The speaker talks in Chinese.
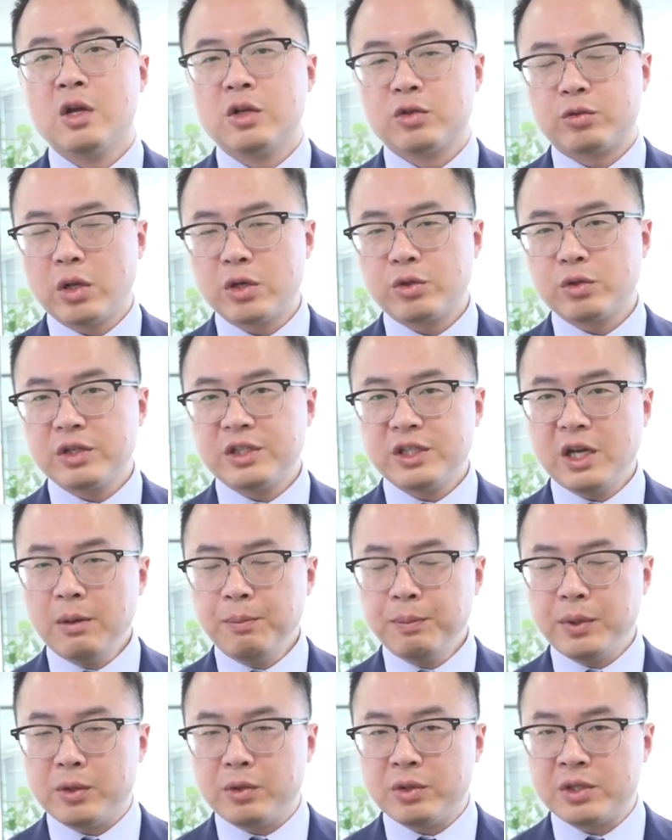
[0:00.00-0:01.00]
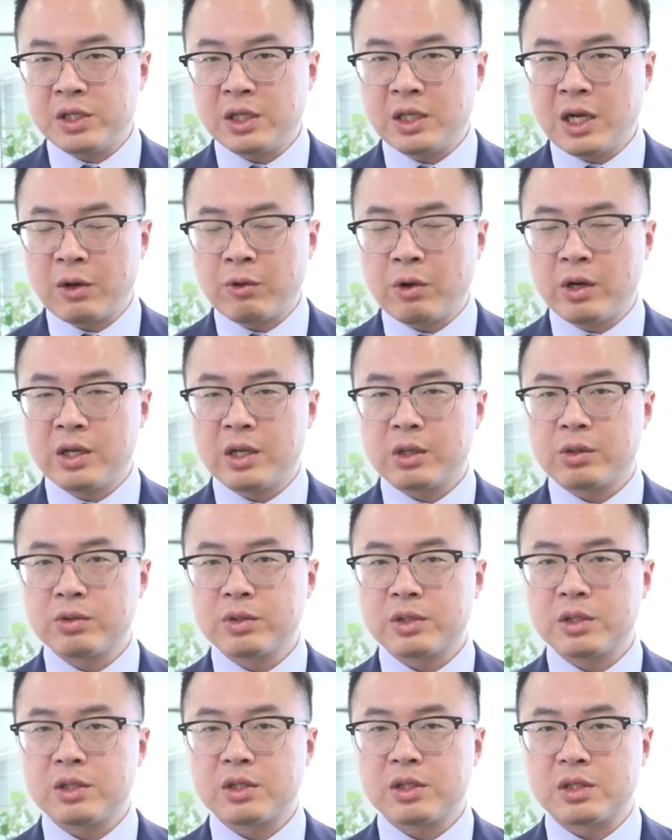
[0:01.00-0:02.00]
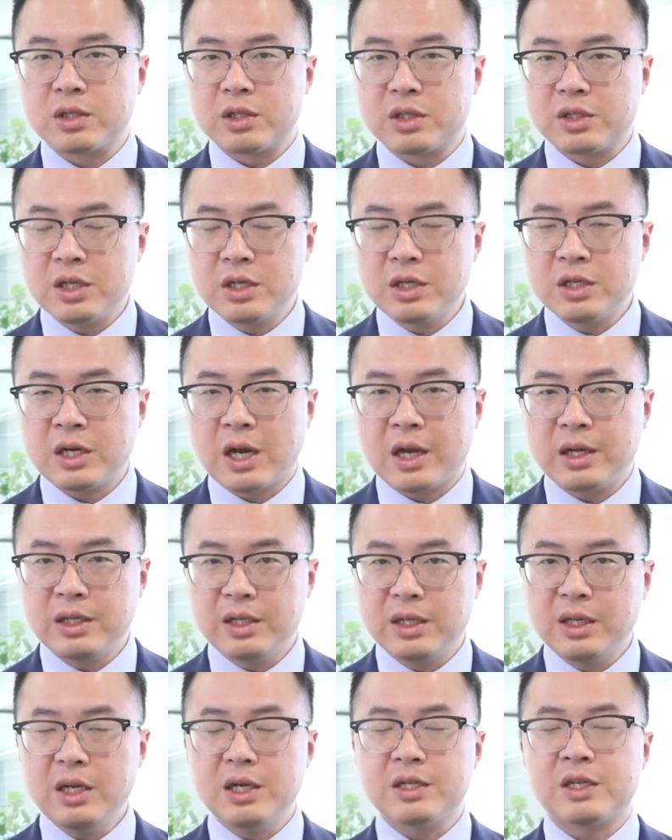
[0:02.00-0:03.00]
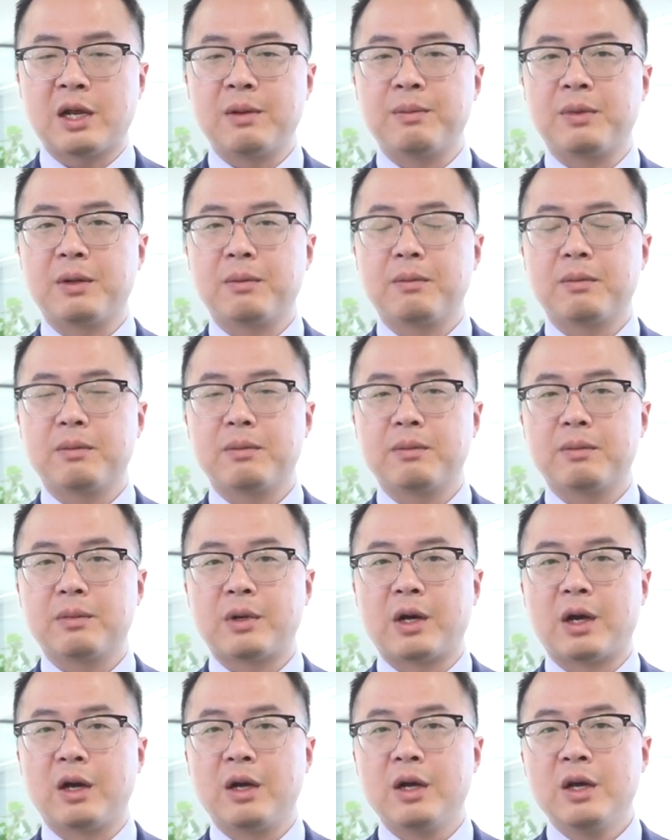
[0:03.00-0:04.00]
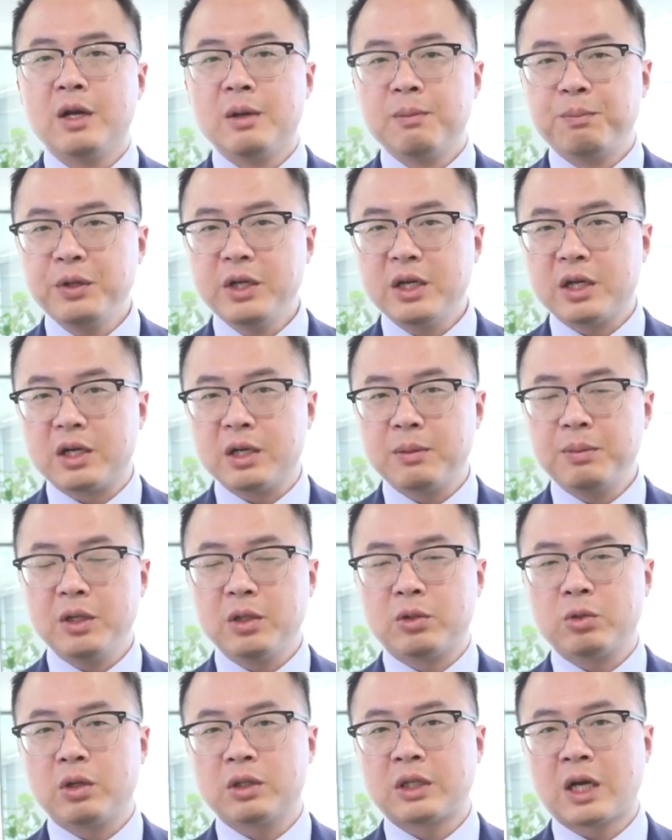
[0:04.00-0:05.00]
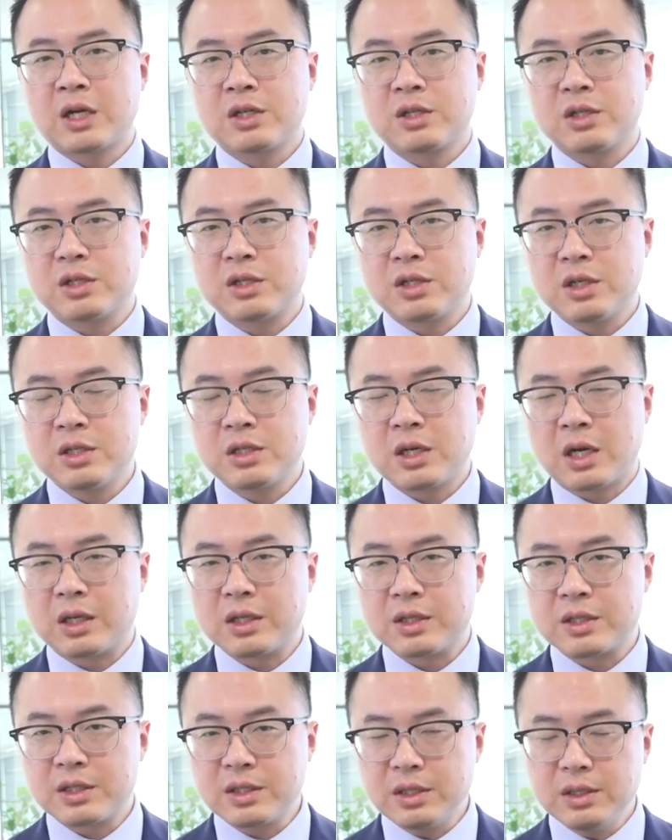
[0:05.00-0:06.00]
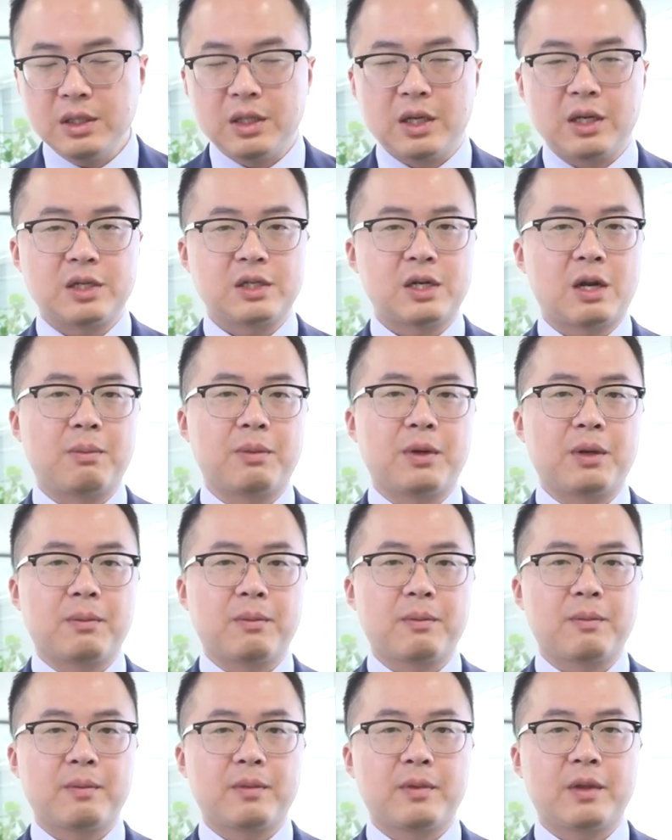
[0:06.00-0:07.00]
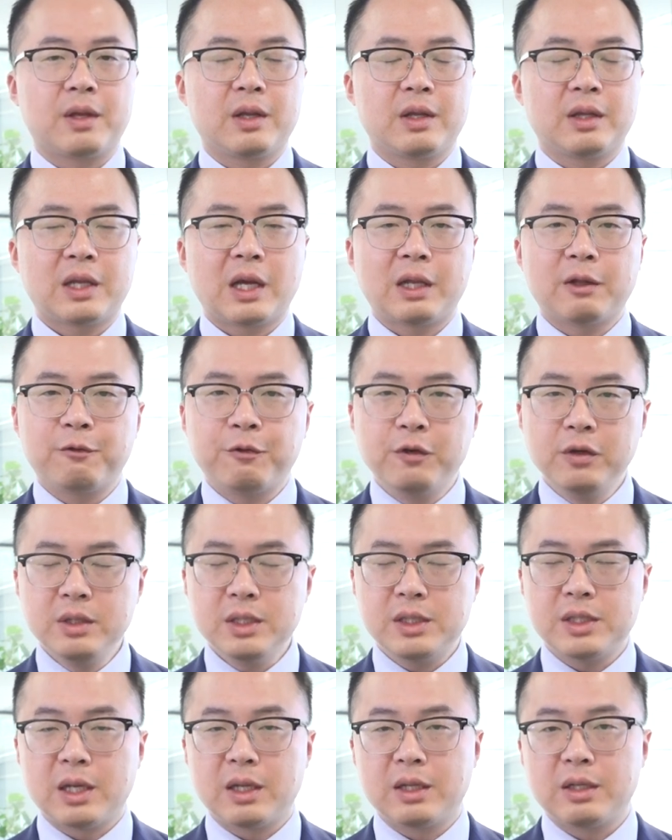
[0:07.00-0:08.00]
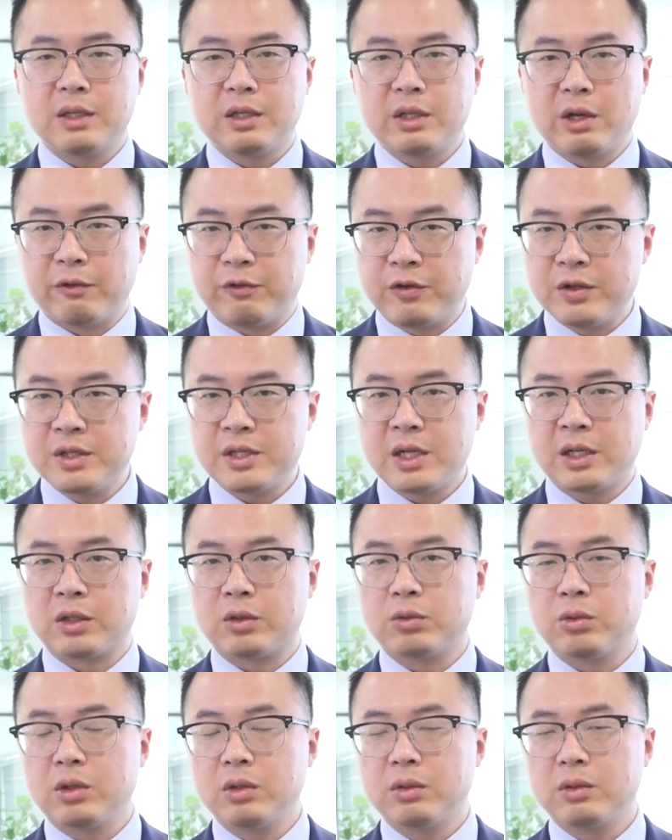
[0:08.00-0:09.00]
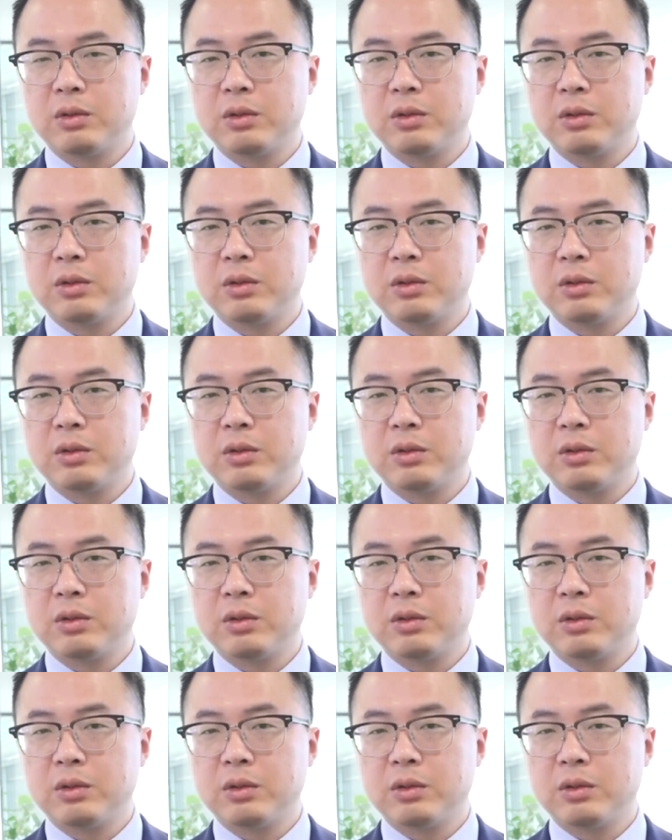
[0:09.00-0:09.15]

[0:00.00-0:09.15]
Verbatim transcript: 所以说，相比于其他矿业公司只生产一类产品啊，必和必脱，它是生产的四类商品，它的风险要分散得多。